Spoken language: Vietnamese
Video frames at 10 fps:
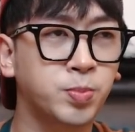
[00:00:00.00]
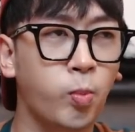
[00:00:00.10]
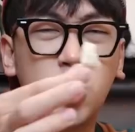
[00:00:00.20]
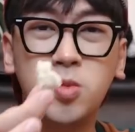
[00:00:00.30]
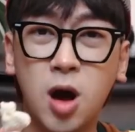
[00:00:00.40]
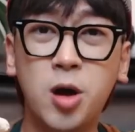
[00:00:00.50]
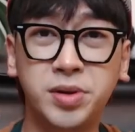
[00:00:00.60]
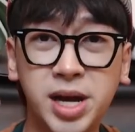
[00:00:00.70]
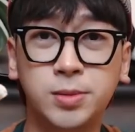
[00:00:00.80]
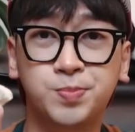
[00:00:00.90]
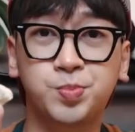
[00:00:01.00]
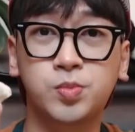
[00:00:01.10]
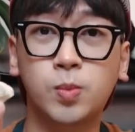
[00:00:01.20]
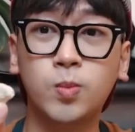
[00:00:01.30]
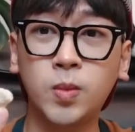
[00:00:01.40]
cũng ngon đấy
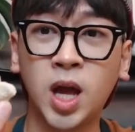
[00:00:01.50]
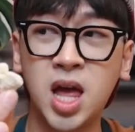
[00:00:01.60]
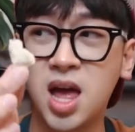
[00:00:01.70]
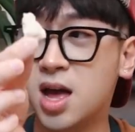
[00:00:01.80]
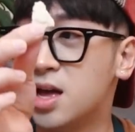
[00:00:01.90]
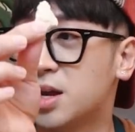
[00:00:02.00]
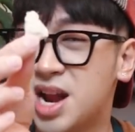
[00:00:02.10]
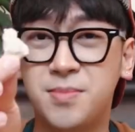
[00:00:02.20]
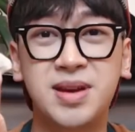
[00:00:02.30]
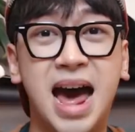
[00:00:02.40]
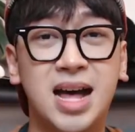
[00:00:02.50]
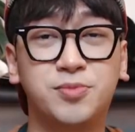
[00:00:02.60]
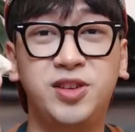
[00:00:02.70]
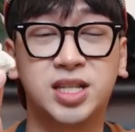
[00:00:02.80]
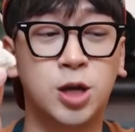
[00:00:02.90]
đậm đà
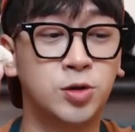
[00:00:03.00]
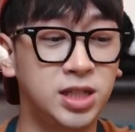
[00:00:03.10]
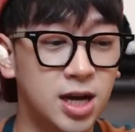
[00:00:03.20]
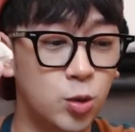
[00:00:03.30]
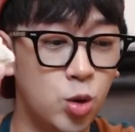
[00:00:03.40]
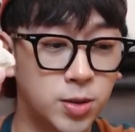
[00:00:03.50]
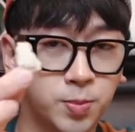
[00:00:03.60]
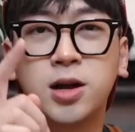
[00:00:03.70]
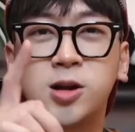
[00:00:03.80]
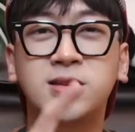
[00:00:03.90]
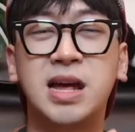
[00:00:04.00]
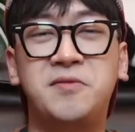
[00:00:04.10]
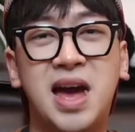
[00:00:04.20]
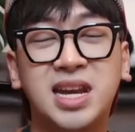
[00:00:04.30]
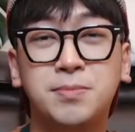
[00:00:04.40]
vị sầu riêng luôn con này
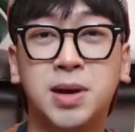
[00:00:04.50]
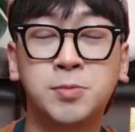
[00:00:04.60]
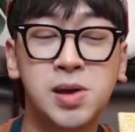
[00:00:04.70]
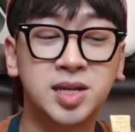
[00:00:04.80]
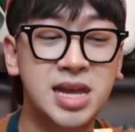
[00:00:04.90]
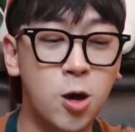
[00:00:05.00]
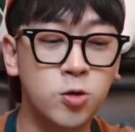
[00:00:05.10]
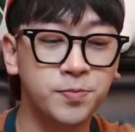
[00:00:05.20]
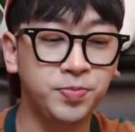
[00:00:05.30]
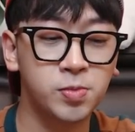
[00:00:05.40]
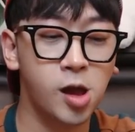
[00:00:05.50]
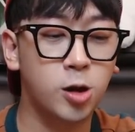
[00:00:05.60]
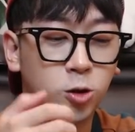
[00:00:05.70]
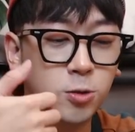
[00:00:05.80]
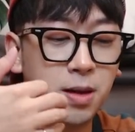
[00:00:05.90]
phải ăn đến mấy miếng sau
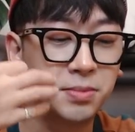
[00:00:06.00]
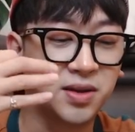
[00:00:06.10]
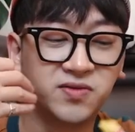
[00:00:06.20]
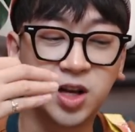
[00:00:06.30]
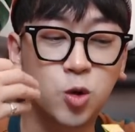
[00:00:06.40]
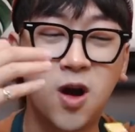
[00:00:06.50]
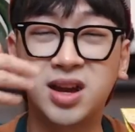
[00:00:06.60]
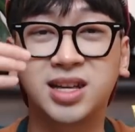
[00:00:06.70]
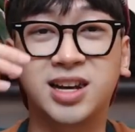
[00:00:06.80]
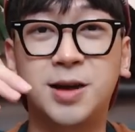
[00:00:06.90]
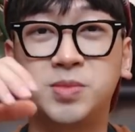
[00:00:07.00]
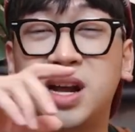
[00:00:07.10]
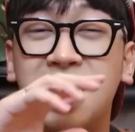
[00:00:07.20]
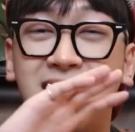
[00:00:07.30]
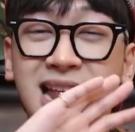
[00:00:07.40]
lúc mà mình vượt qua được cái cảm
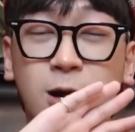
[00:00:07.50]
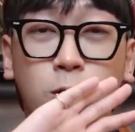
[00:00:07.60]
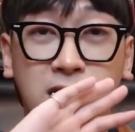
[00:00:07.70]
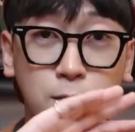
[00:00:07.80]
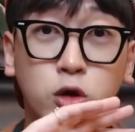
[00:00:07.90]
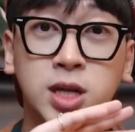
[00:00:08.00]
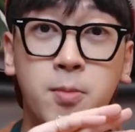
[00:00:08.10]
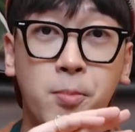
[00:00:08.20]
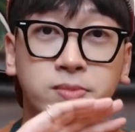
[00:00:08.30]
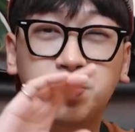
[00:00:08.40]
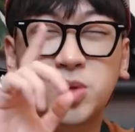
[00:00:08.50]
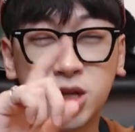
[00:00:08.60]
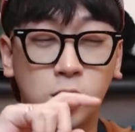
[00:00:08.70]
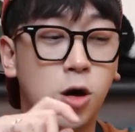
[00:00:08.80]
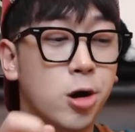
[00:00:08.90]
giác lạ lạ của cái bột ấy thì
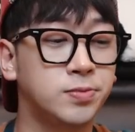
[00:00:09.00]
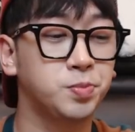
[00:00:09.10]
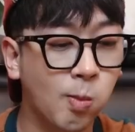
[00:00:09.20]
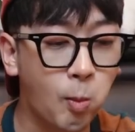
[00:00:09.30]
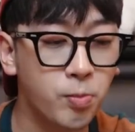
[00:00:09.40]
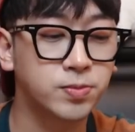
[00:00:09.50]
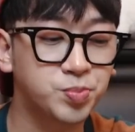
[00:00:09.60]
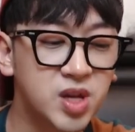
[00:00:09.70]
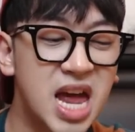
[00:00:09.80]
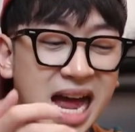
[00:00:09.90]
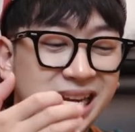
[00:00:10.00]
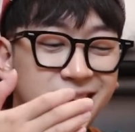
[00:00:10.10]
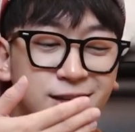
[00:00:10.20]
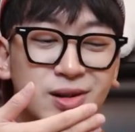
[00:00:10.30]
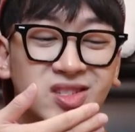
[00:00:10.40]
nó ngon uhm, nhưng mà ăn cái này
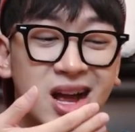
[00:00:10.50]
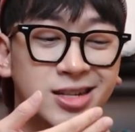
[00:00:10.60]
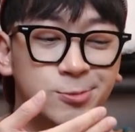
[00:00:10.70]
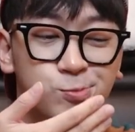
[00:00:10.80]
hơi mắc răng